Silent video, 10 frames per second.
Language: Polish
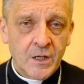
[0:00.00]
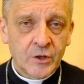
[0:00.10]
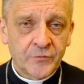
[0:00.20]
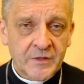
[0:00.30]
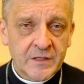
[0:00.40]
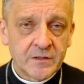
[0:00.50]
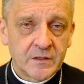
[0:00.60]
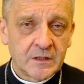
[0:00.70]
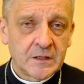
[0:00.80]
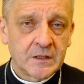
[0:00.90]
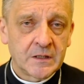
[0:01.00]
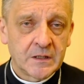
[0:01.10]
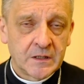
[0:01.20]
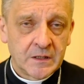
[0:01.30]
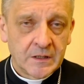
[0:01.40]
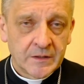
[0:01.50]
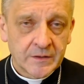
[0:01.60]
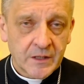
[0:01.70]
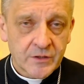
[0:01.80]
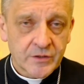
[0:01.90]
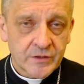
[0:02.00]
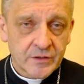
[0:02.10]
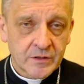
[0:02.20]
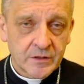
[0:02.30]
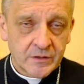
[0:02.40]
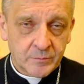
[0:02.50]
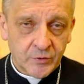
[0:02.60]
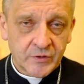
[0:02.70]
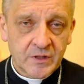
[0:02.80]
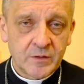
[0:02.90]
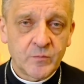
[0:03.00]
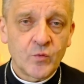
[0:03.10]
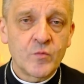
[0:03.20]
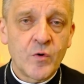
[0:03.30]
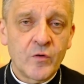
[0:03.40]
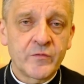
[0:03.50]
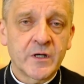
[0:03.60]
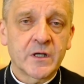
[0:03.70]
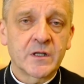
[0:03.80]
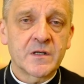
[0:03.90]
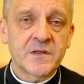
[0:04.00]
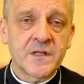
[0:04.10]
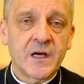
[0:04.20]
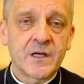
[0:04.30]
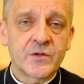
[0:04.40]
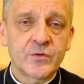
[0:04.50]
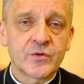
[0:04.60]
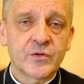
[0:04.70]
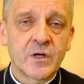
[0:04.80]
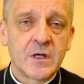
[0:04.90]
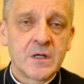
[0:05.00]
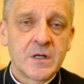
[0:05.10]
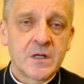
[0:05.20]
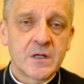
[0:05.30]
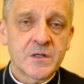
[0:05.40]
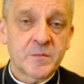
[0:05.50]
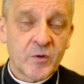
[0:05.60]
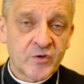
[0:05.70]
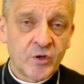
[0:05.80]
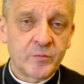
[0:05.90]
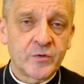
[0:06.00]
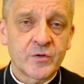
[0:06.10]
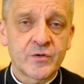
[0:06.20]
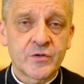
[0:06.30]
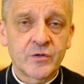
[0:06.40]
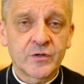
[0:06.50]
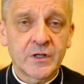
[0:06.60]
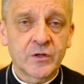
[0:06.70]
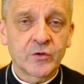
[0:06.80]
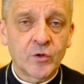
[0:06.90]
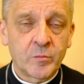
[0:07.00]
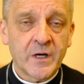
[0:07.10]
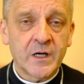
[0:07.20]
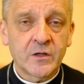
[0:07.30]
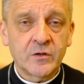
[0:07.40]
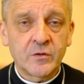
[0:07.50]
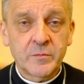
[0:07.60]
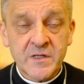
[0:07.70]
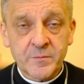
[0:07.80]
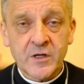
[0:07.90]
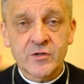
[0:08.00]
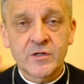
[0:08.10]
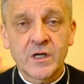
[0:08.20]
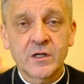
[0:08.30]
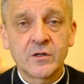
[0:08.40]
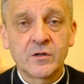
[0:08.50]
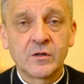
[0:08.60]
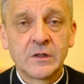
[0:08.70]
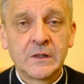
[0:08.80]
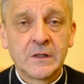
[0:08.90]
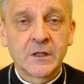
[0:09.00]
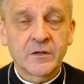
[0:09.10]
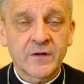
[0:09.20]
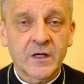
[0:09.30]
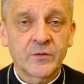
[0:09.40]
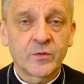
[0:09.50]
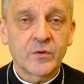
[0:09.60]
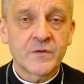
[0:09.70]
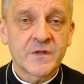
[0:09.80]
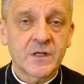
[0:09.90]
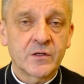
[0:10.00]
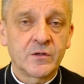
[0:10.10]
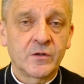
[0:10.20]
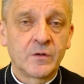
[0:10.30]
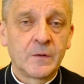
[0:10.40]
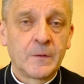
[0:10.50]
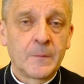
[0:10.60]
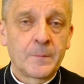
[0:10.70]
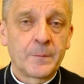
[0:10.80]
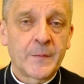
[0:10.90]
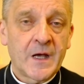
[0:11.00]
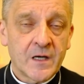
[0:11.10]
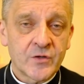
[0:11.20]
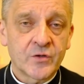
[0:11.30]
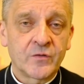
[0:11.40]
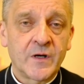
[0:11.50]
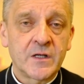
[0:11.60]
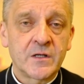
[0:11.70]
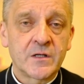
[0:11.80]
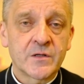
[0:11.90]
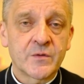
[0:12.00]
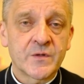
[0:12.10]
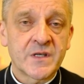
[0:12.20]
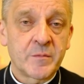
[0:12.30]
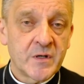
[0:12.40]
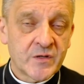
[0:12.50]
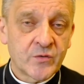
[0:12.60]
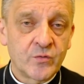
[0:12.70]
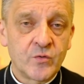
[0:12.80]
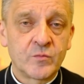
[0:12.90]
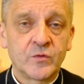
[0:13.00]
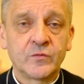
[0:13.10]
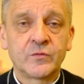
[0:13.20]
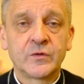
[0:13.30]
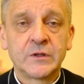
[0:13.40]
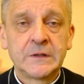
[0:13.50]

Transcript: To wtedy też po tej umowie, kiedy znalazł już sposobność do tego dobrego, bezpiecznego, gwarantującego aresztowanie Jezusa bez tłumów,